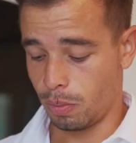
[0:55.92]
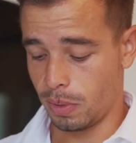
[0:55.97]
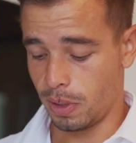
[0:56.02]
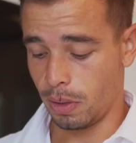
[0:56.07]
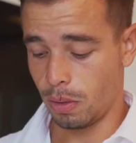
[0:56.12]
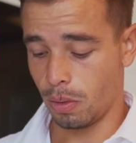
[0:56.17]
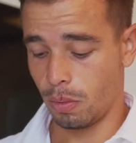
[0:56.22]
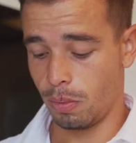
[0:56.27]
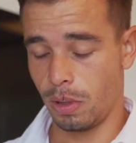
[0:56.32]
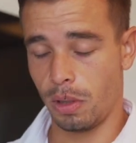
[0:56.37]

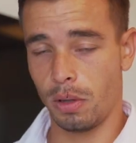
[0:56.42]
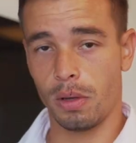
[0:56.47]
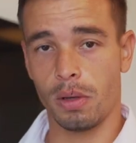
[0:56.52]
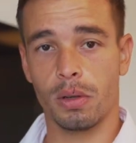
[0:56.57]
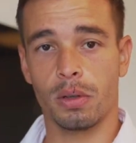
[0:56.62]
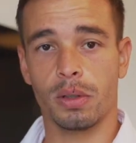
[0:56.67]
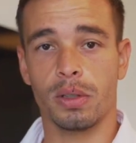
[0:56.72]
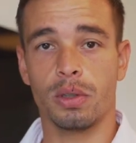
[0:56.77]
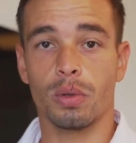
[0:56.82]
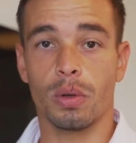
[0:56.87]
petite
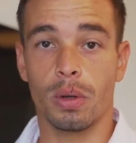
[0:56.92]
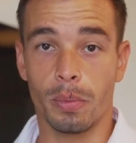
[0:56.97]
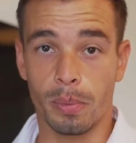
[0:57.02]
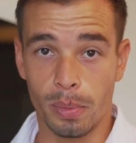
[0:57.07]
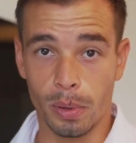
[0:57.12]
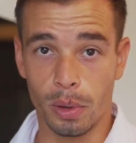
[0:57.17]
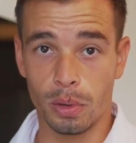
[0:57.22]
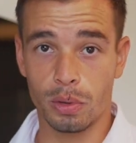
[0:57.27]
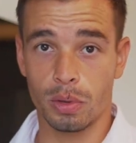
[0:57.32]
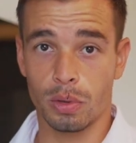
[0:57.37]
demi-heure, ils sont en
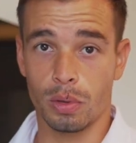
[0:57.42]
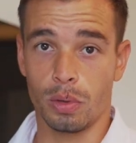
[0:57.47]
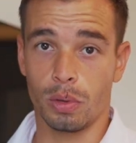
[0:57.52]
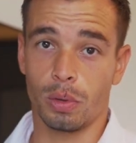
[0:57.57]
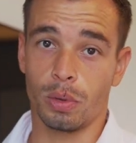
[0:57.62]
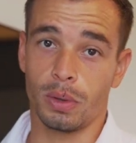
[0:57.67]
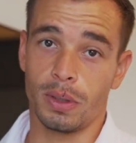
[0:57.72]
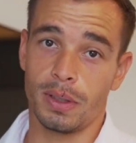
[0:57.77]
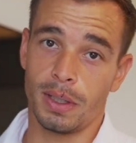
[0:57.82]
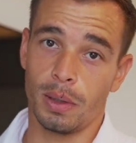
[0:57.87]
pause,
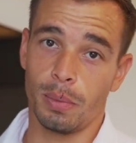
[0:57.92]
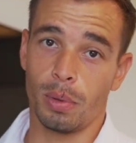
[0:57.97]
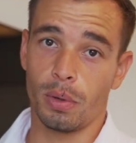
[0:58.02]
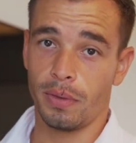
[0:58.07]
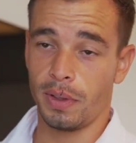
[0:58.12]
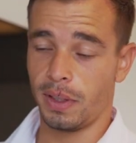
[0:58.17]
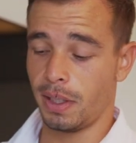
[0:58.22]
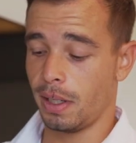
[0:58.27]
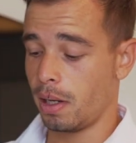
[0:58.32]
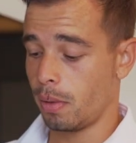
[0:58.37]
donc on essaie de
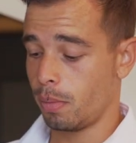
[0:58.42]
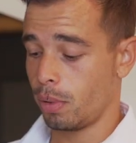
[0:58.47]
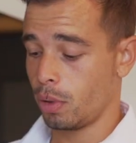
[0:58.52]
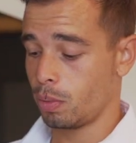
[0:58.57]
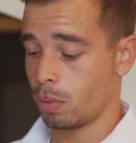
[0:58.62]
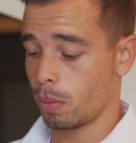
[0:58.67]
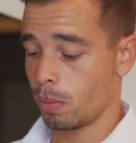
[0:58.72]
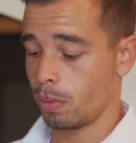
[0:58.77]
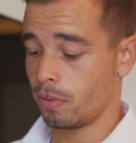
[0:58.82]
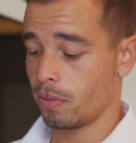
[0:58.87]
profiter de la pause
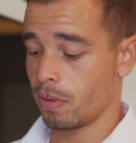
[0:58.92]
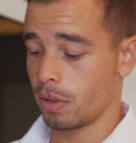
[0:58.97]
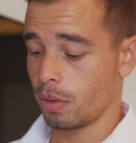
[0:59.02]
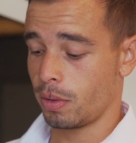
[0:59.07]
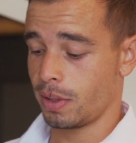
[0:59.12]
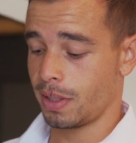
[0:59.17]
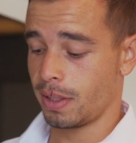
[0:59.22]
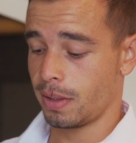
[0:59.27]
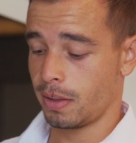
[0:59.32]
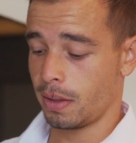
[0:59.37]
pour
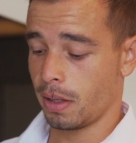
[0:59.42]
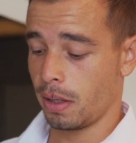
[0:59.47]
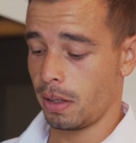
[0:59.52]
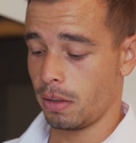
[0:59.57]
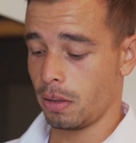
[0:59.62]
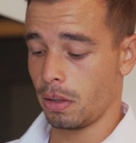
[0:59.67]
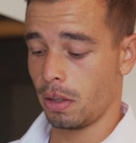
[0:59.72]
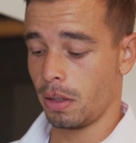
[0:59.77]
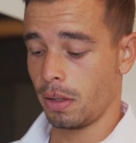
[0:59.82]
pouvoir s'installer.